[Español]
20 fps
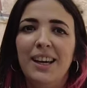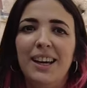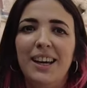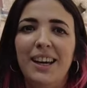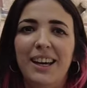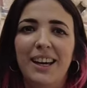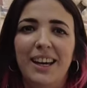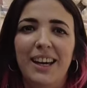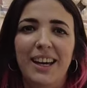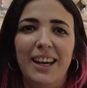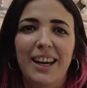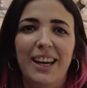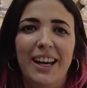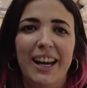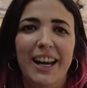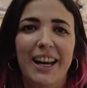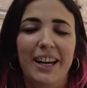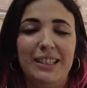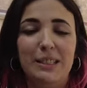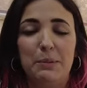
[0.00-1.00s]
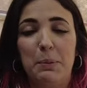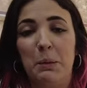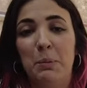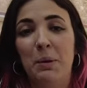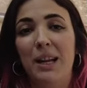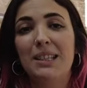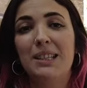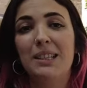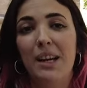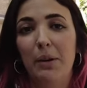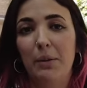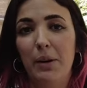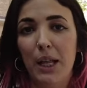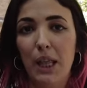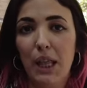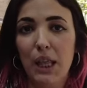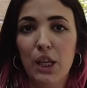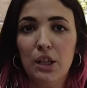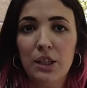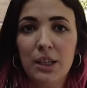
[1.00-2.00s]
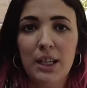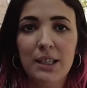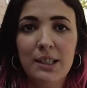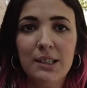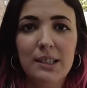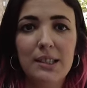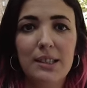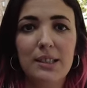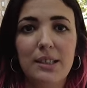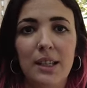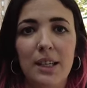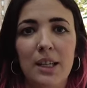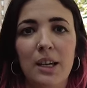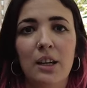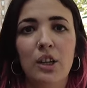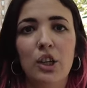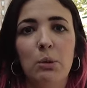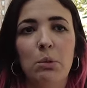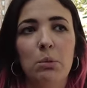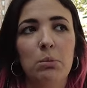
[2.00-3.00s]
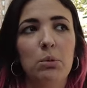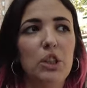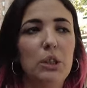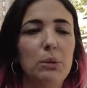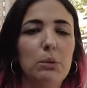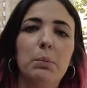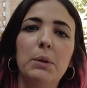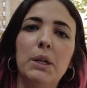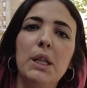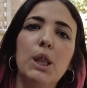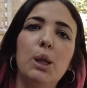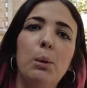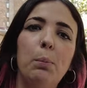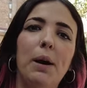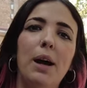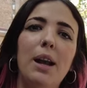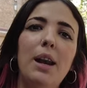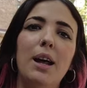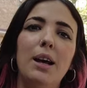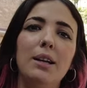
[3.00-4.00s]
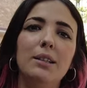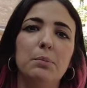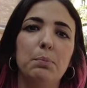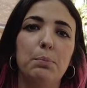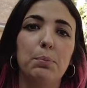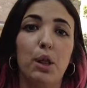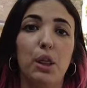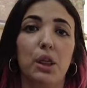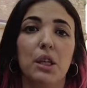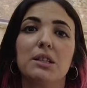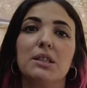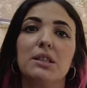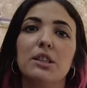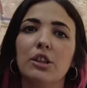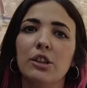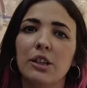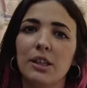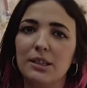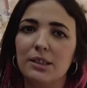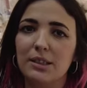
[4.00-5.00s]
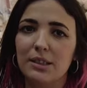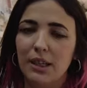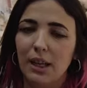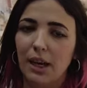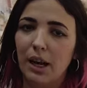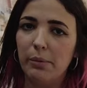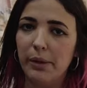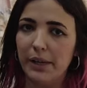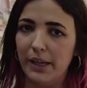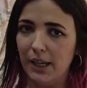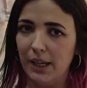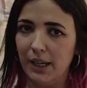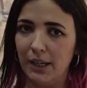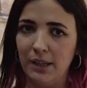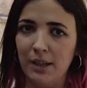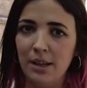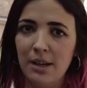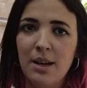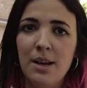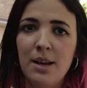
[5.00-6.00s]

Eh, las primeras celebraciones tenían como motivo principal las procesiones de la Virgen.